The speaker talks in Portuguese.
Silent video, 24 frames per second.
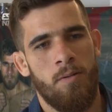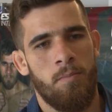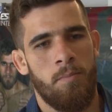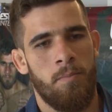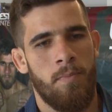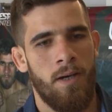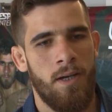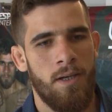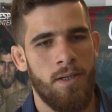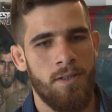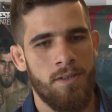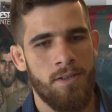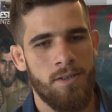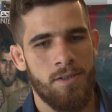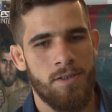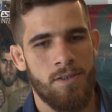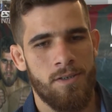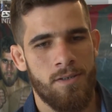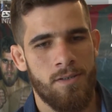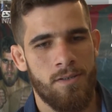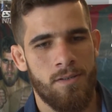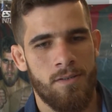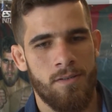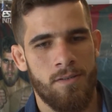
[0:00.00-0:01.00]
Mas
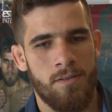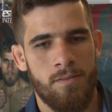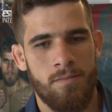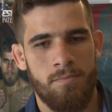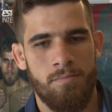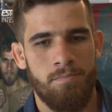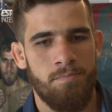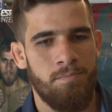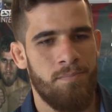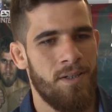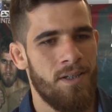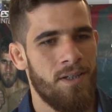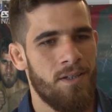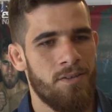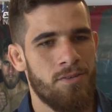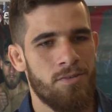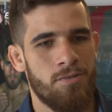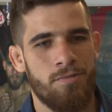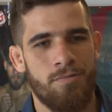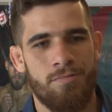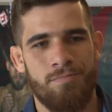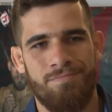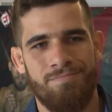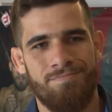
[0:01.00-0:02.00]

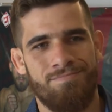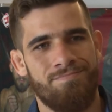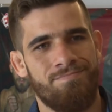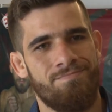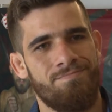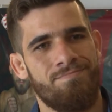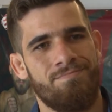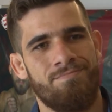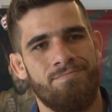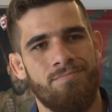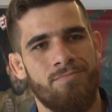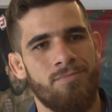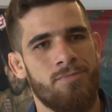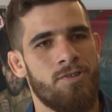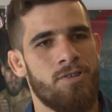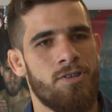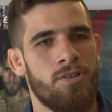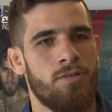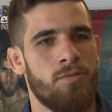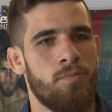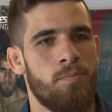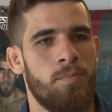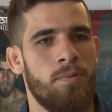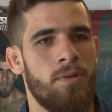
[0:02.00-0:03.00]
peso, não
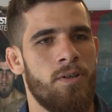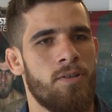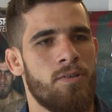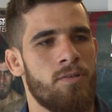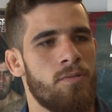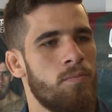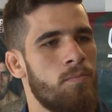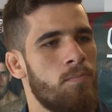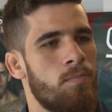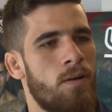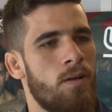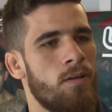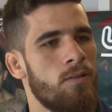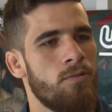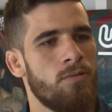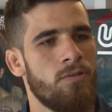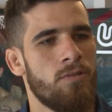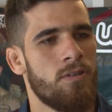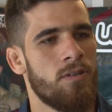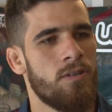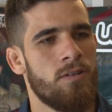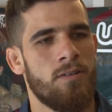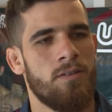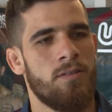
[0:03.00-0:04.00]
sinto peso para a
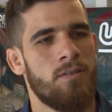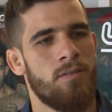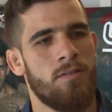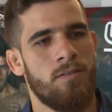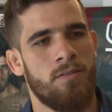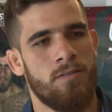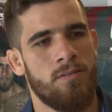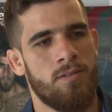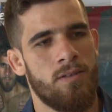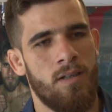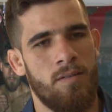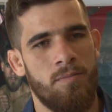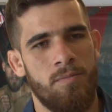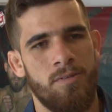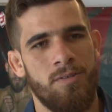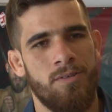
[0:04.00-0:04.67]
luta, sabe?